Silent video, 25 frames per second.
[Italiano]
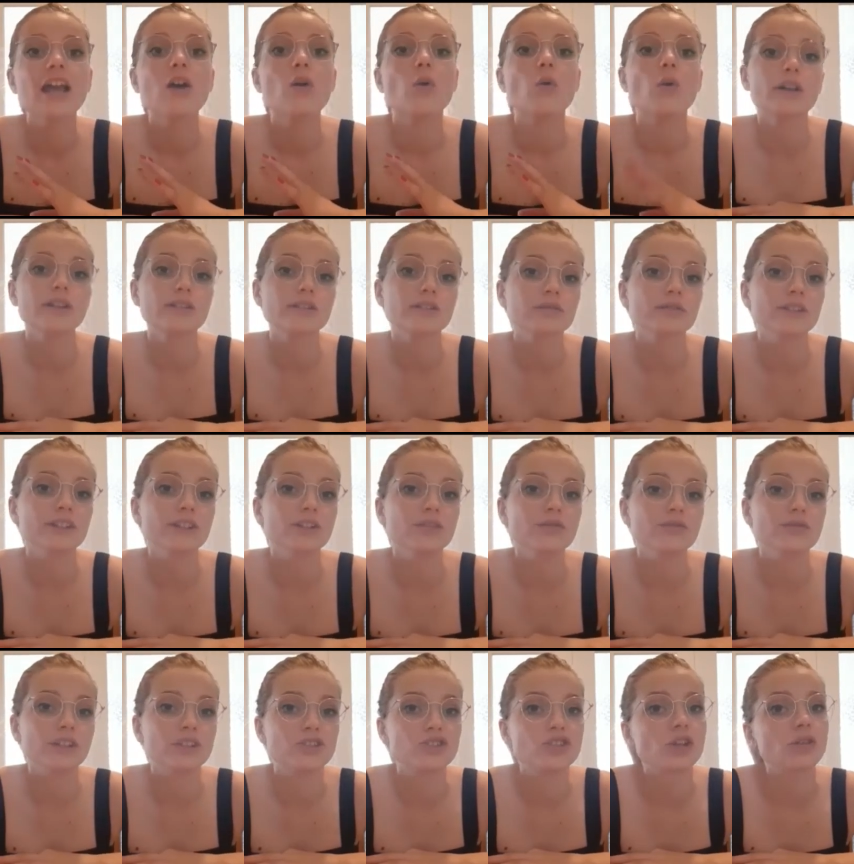Questo video
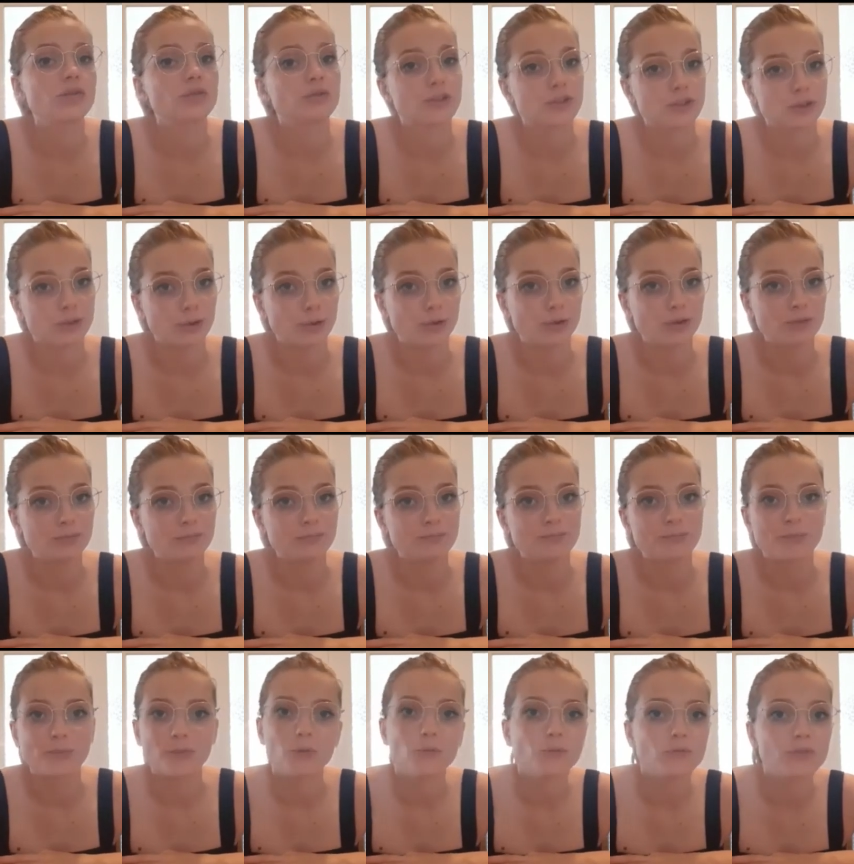invece è un video haul,
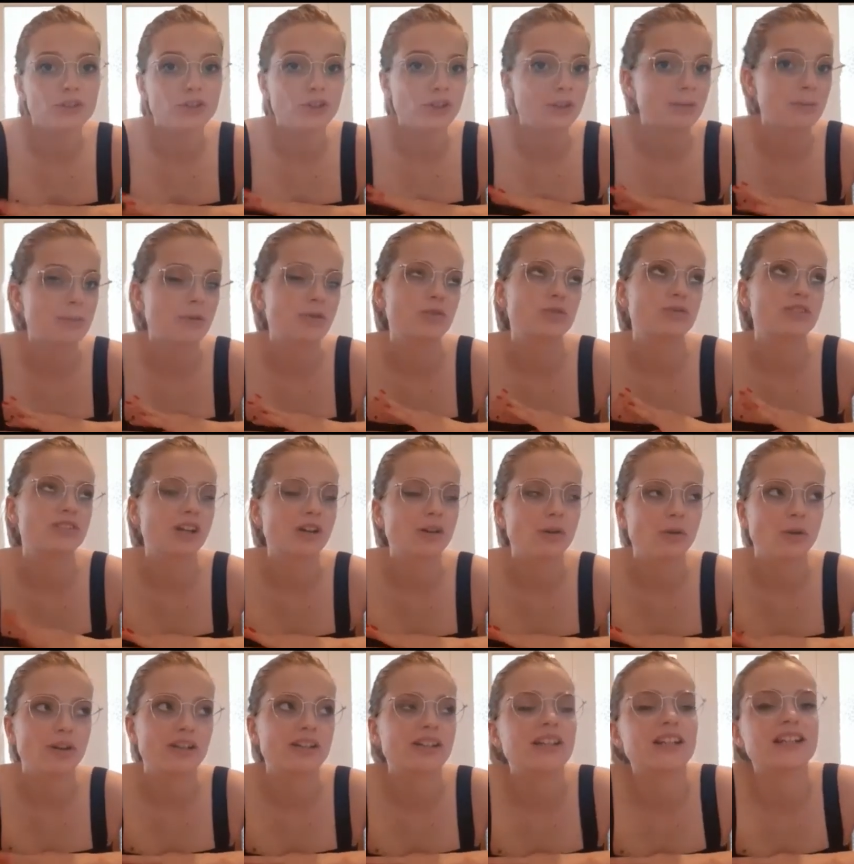un video che mi piace un sacco
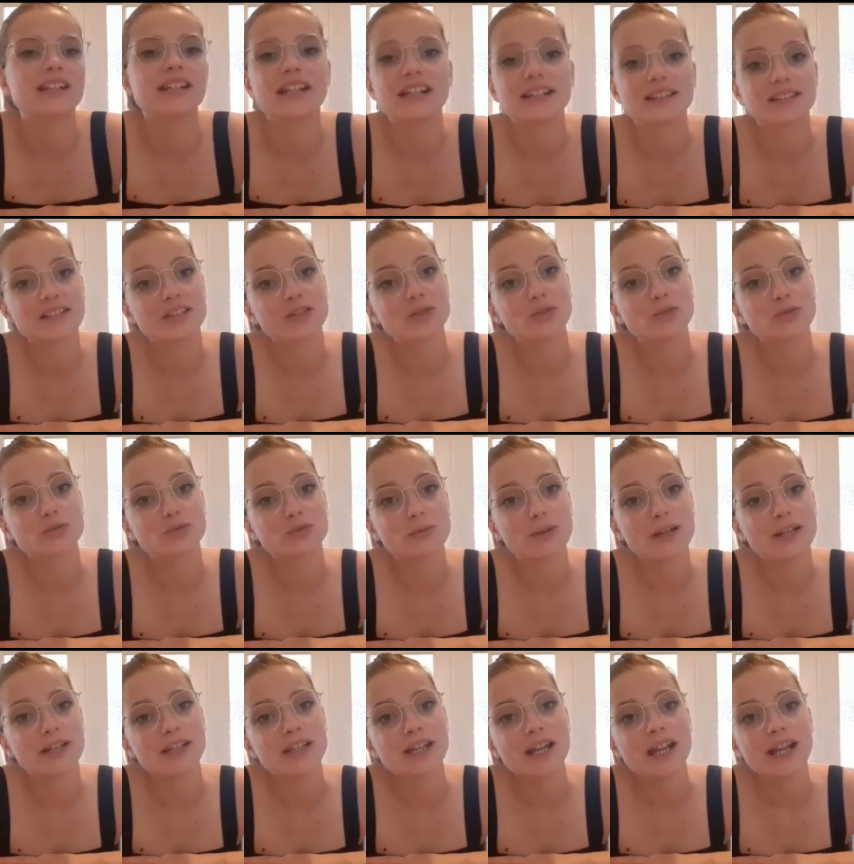guardare delle altre
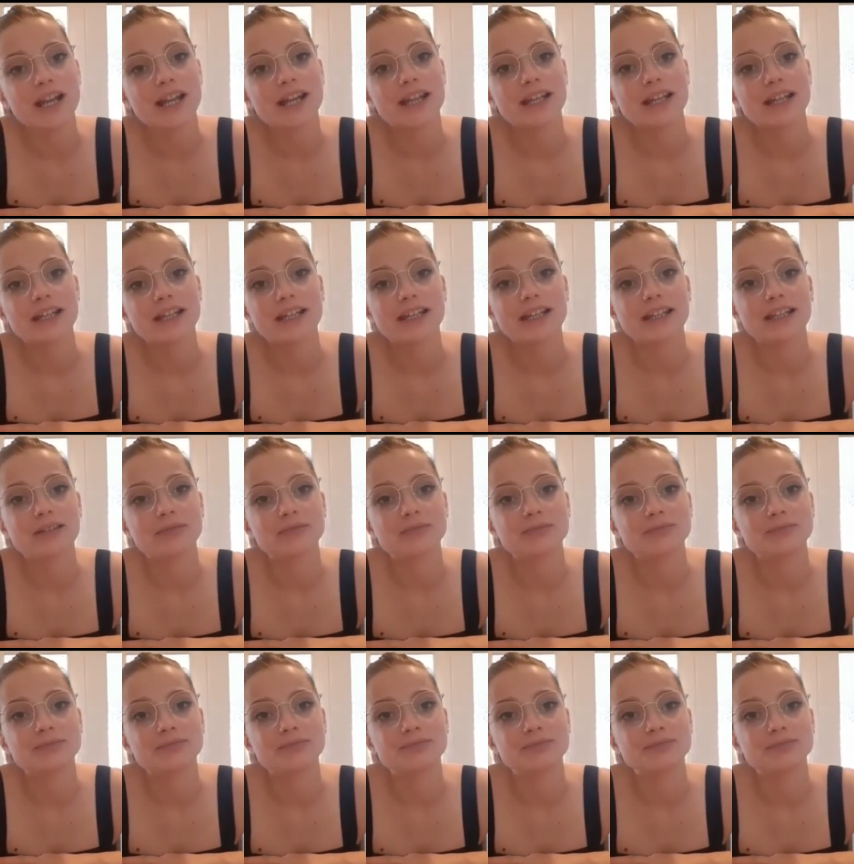youtuber e,
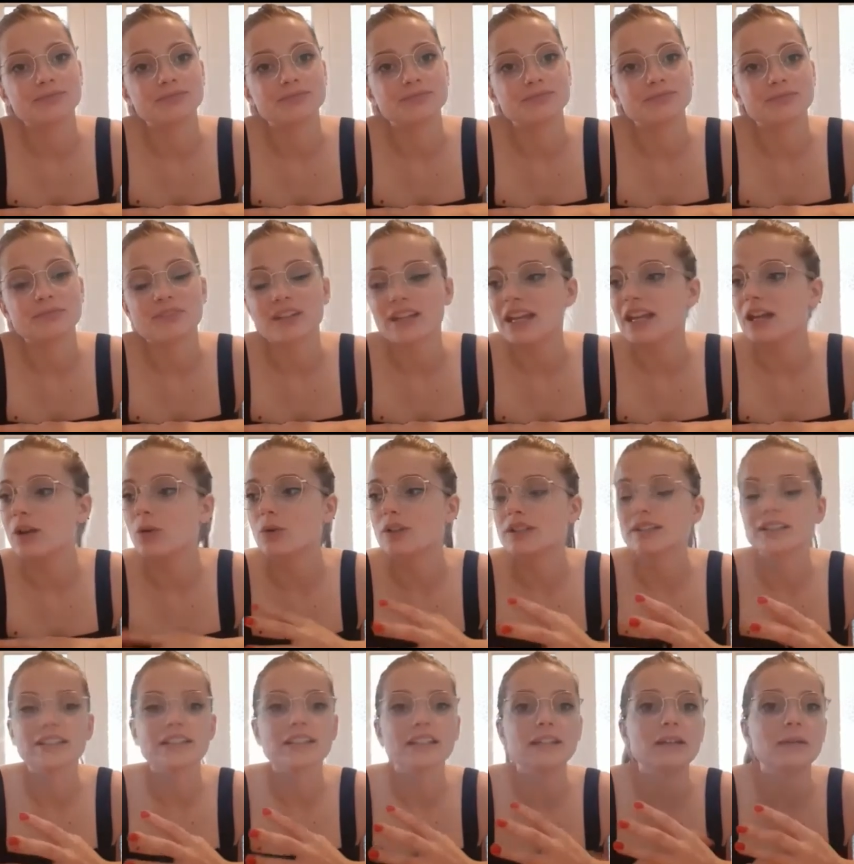ehm, e
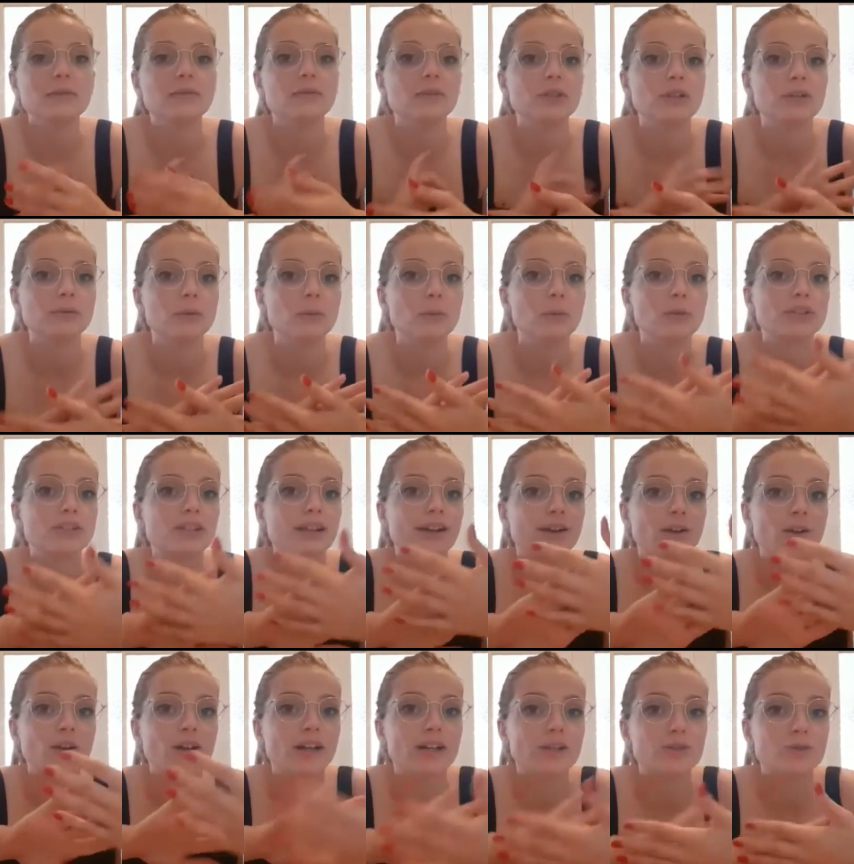quindi volevo
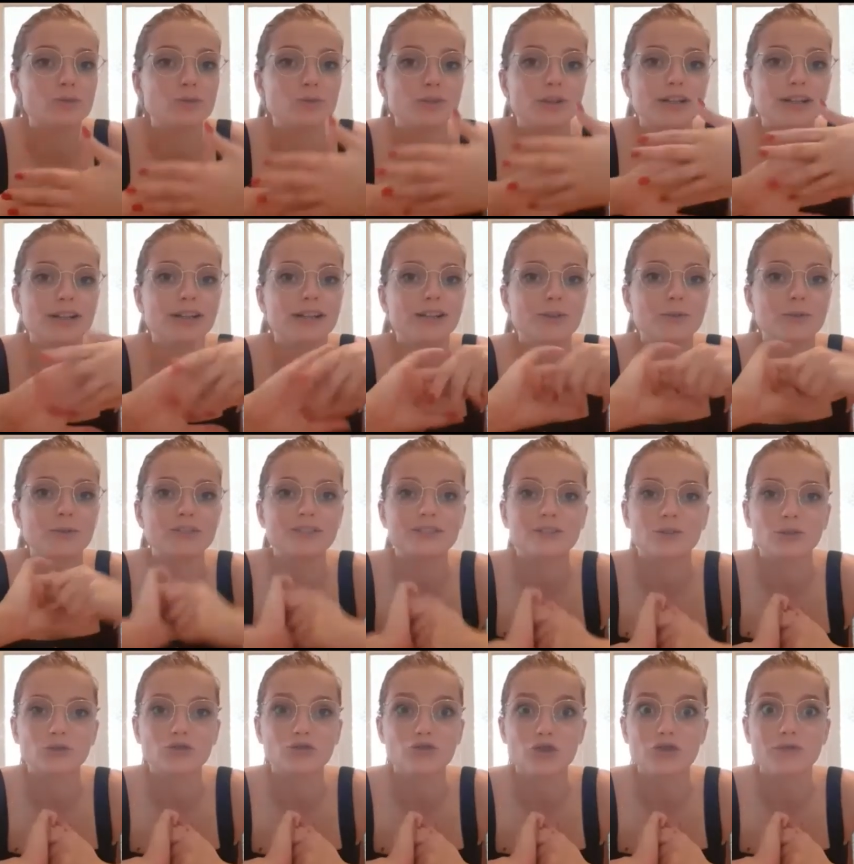portarlo anche sul mio canale
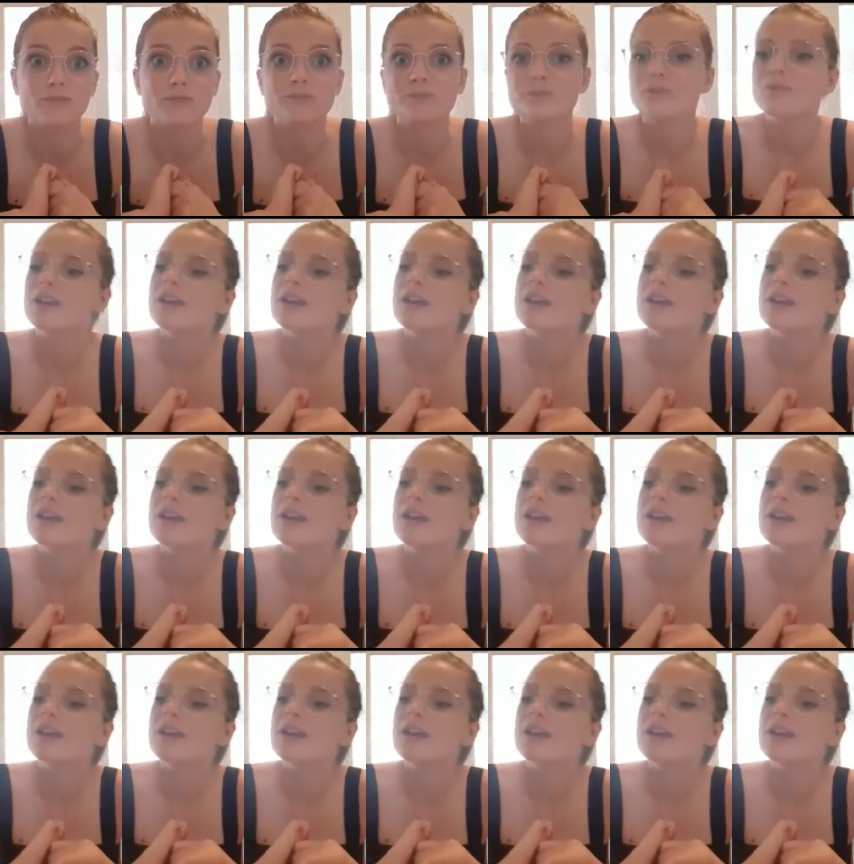quest'oggi.